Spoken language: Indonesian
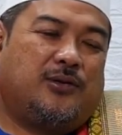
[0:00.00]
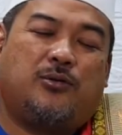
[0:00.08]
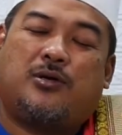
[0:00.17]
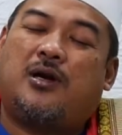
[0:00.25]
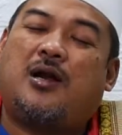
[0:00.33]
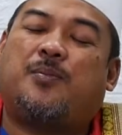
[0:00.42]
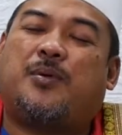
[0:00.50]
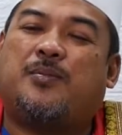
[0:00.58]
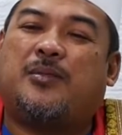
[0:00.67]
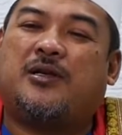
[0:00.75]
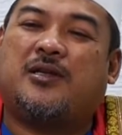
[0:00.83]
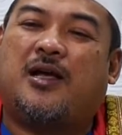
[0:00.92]
Duh kenapa
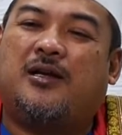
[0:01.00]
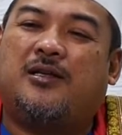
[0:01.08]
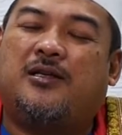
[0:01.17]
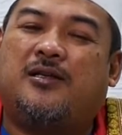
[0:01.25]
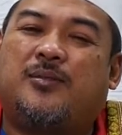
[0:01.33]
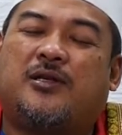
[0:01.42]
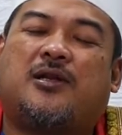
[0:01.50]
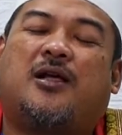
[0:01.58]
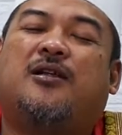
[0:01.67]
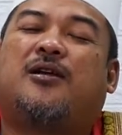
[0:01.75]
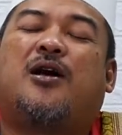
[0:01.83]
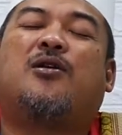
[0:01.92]
Mas Ali? Mas
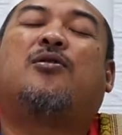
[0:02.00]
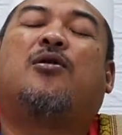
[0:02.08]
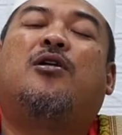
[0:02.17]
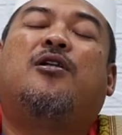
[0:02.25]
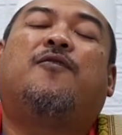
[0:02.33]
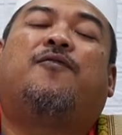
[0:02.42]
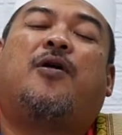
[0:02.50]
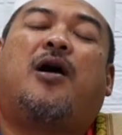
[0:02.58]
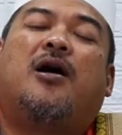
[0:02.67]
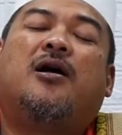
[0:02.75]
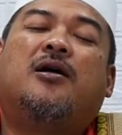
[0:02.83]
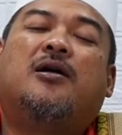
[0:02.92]
Ali kan
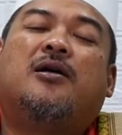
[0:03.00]
khalifah.